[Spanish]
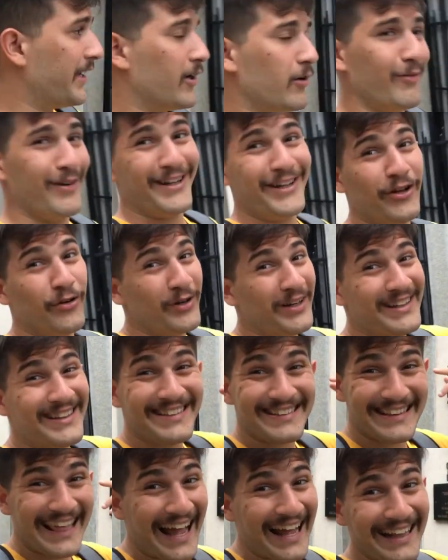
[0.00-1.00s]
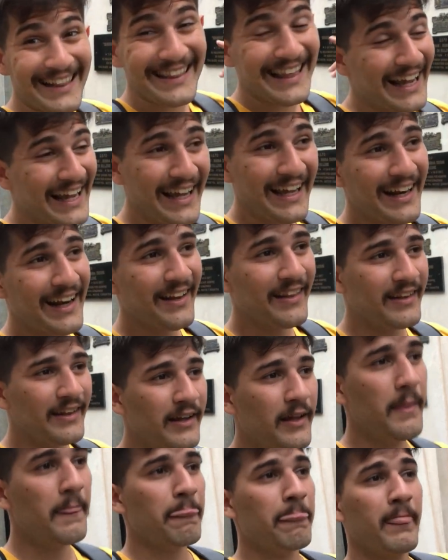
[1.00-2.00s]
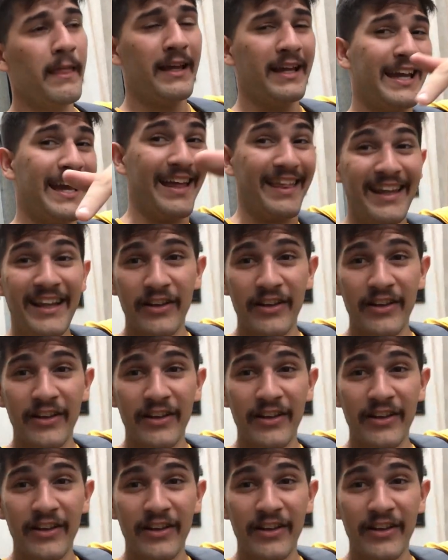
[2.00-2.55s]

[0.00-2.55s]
Y como les digo, es tan, tan grande que